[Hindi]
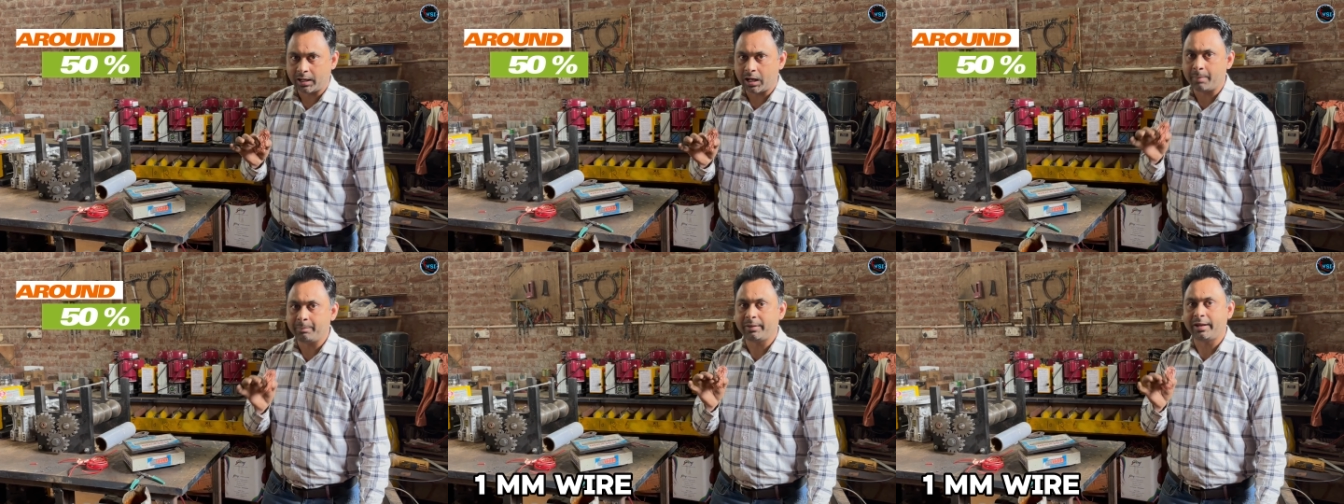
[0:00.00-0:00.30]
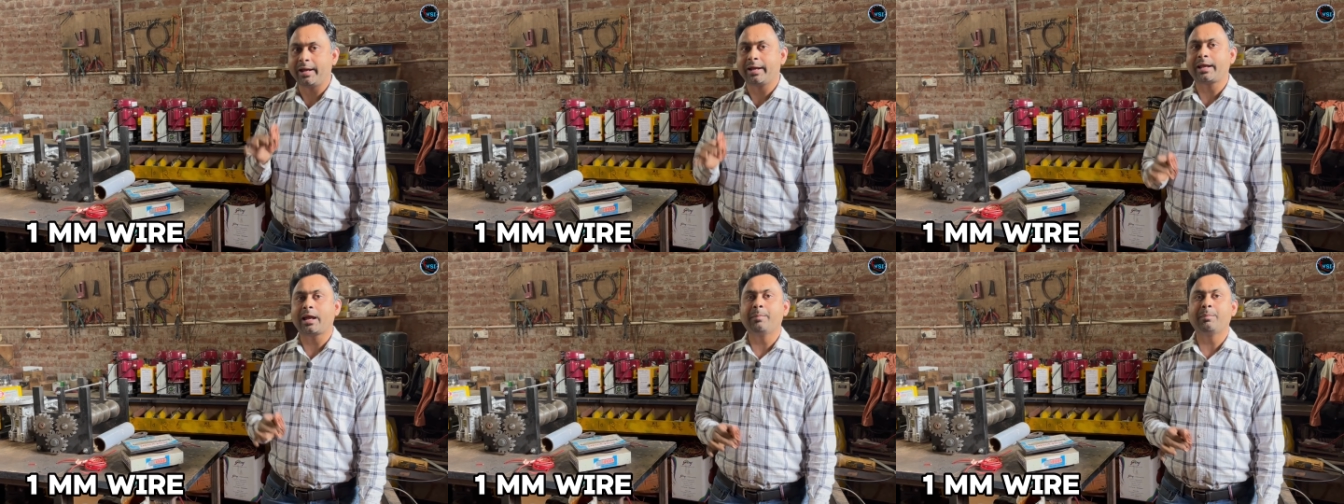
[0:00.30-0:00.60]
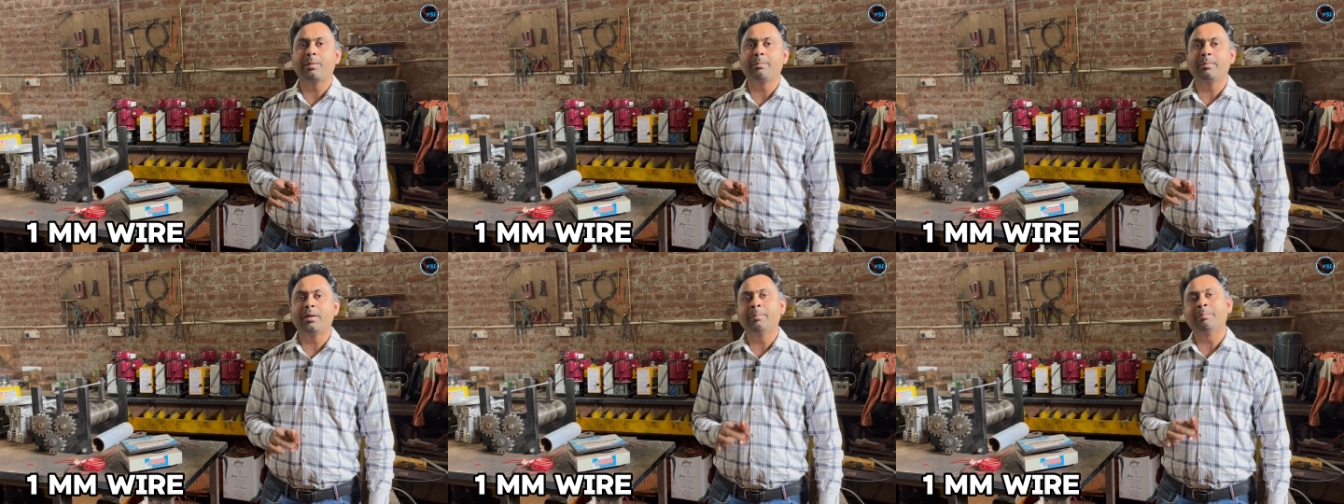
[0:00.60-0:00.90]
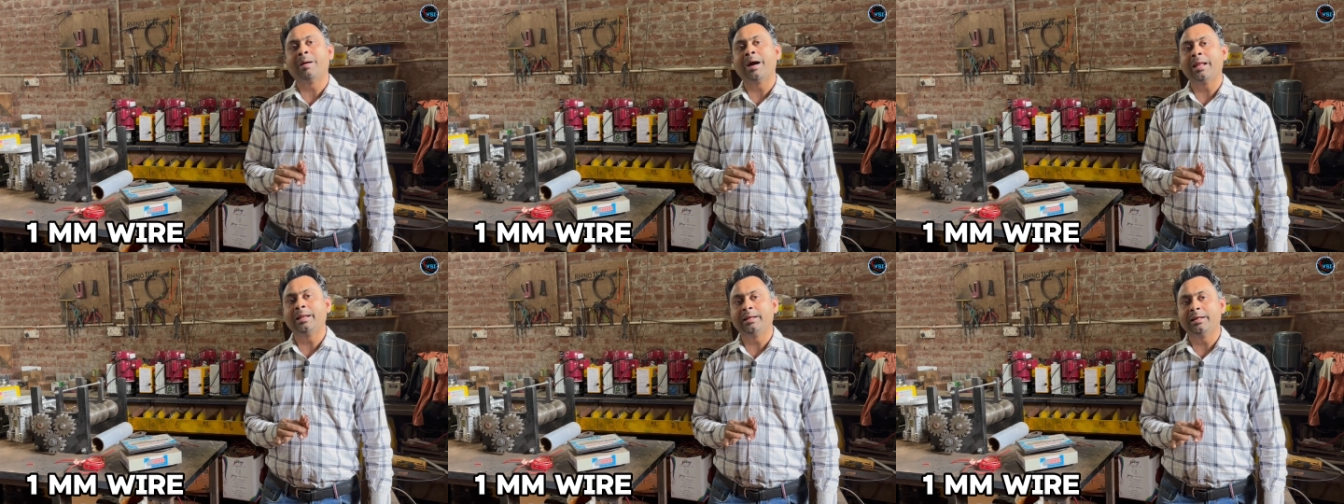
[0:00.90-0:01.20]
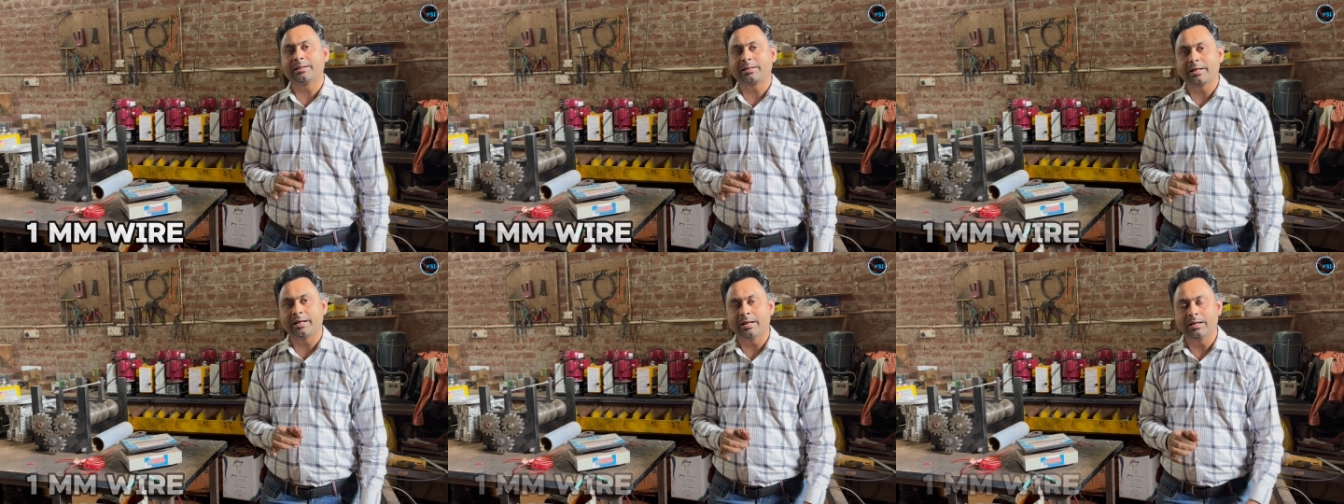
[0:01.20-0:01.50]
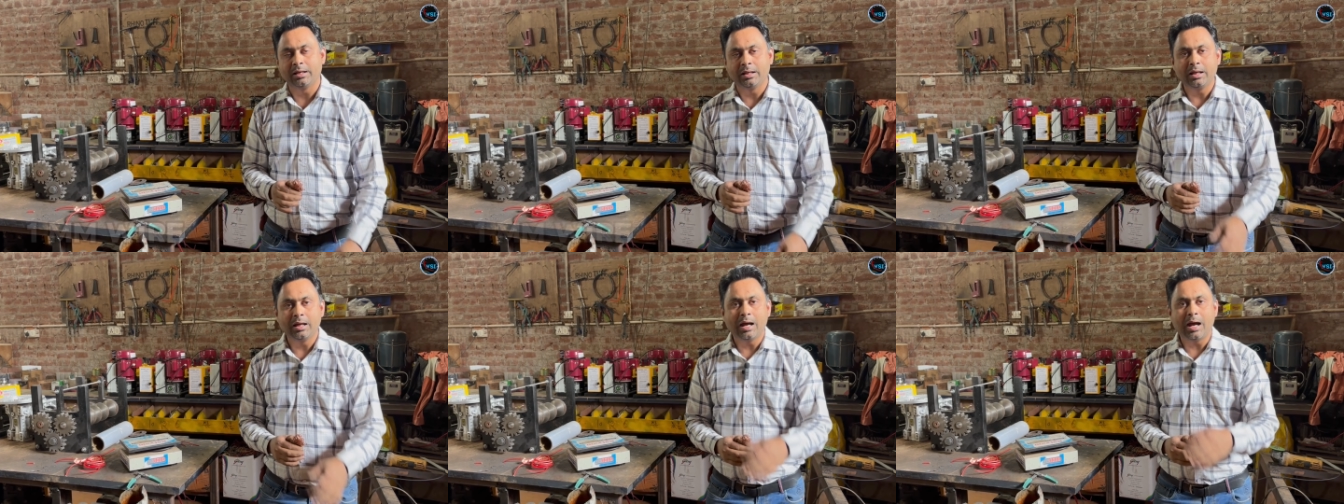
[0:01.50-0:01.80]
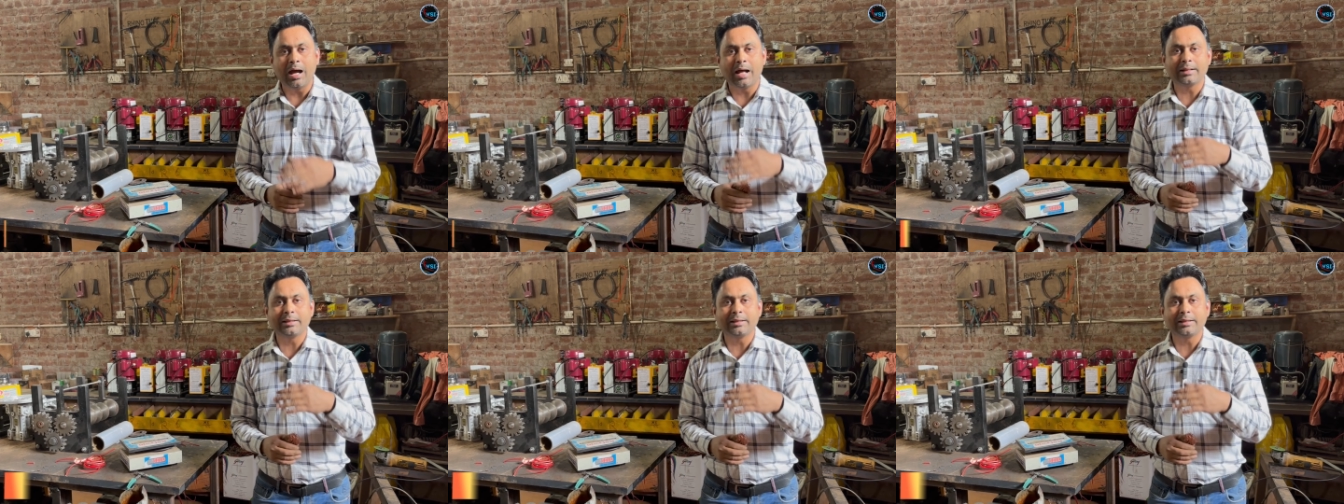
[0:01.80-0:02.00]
हम एक एम एम में मान लेते हैं